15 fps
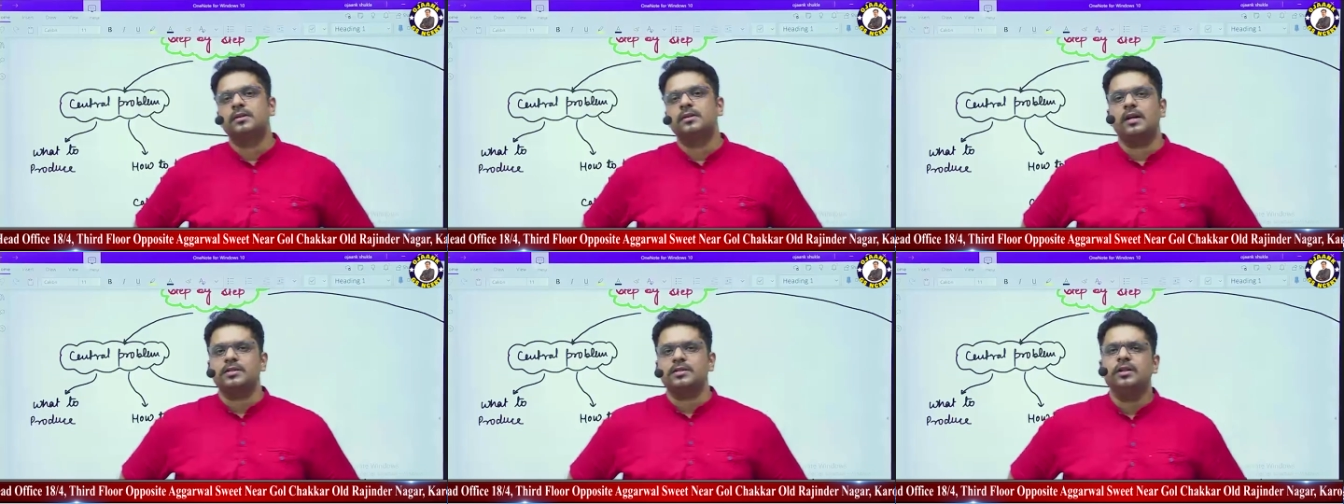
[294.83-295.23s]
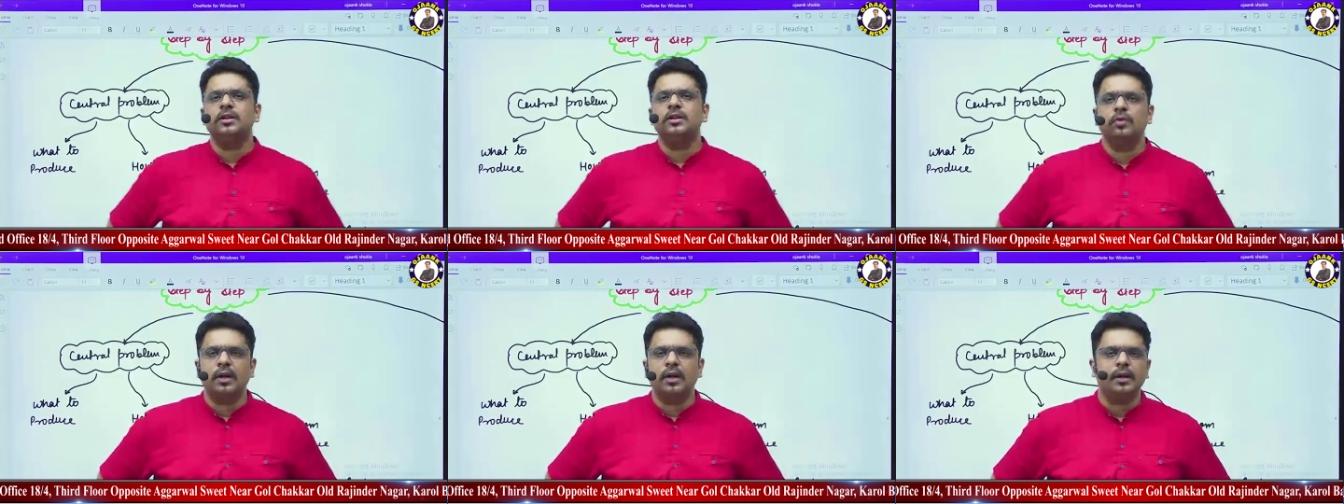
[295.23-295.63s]
राशन
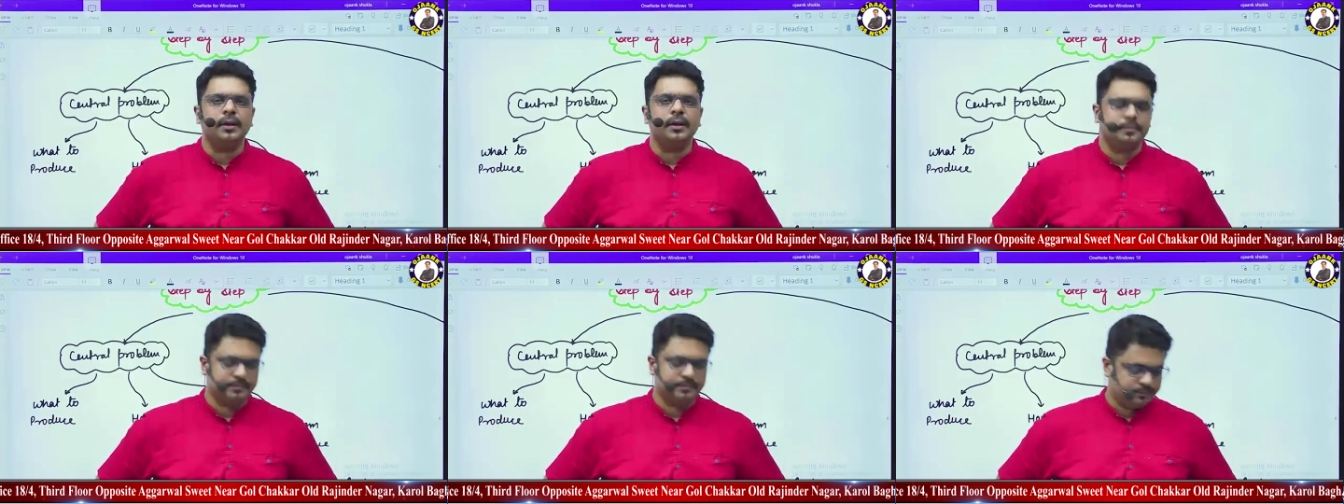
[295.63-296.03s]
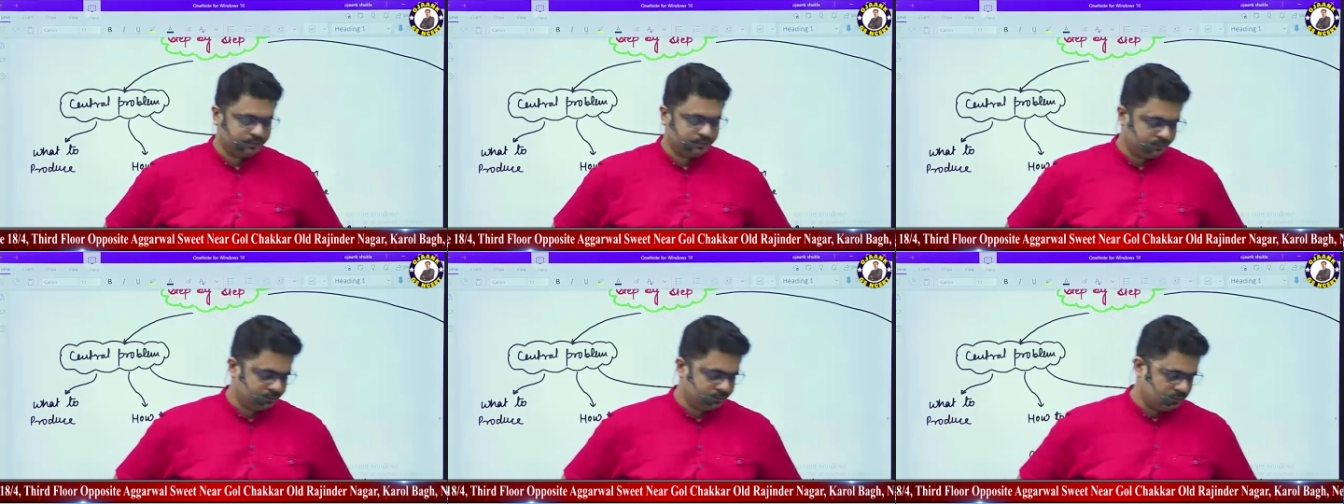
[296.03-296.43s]
की दुकानें
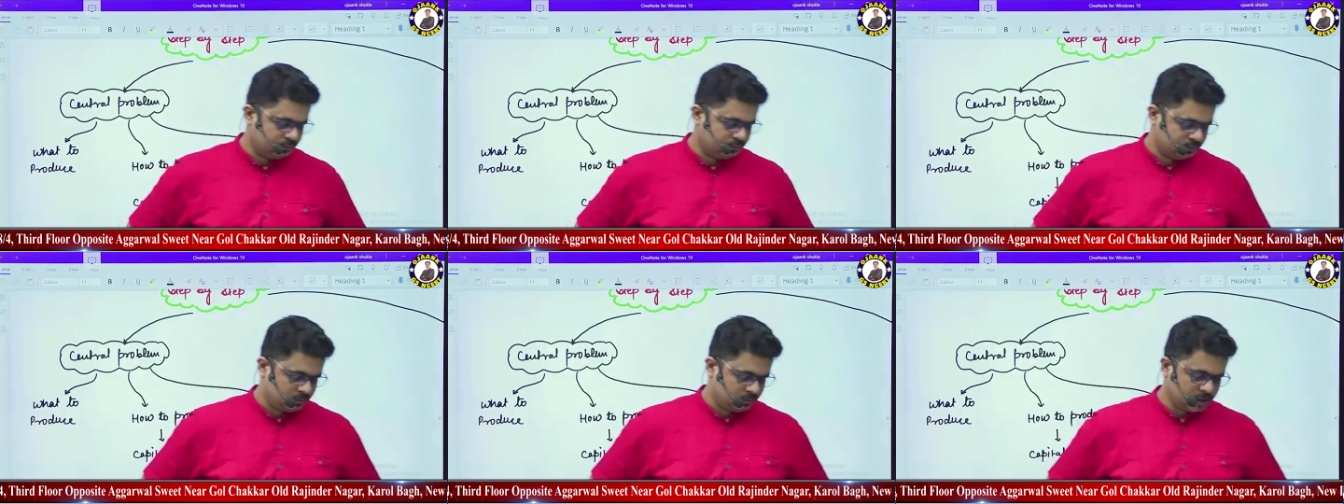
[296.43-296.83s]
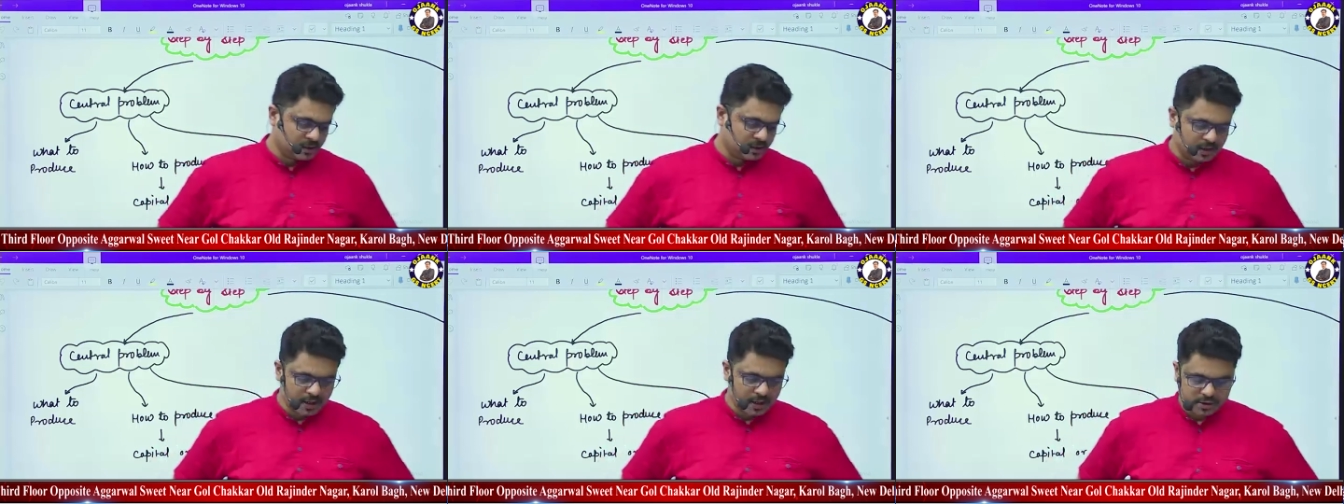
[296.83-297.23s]

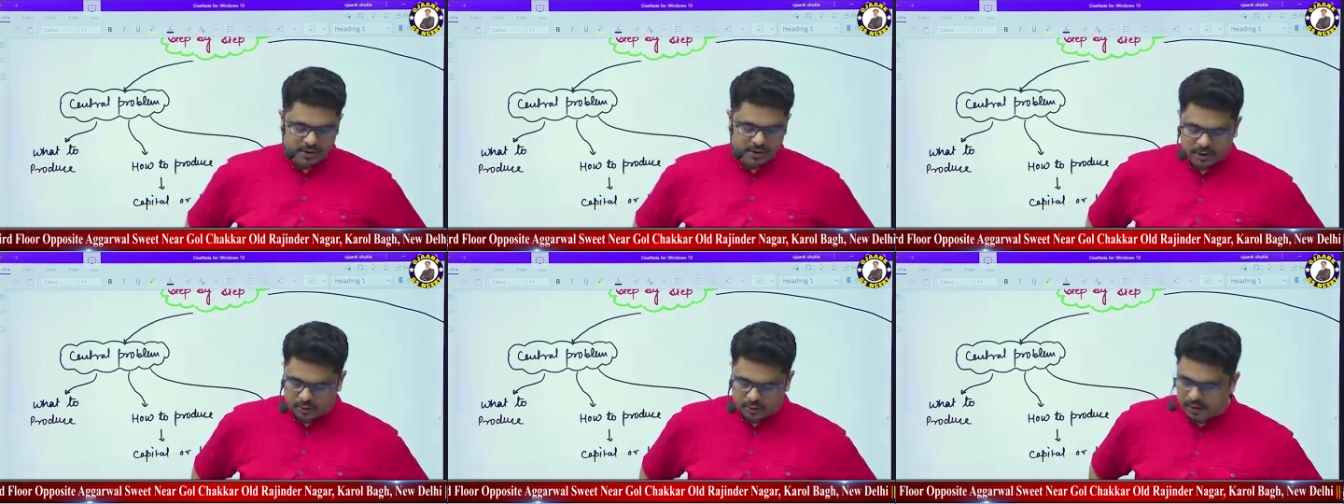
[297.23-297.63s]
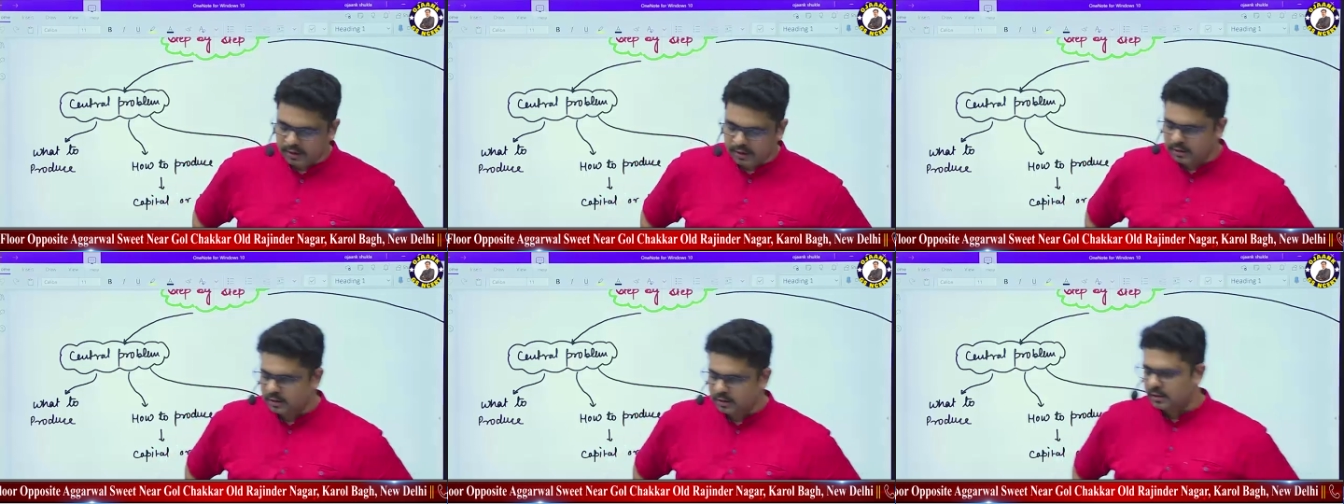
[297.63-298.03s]
सस्ते राशन की दुकानें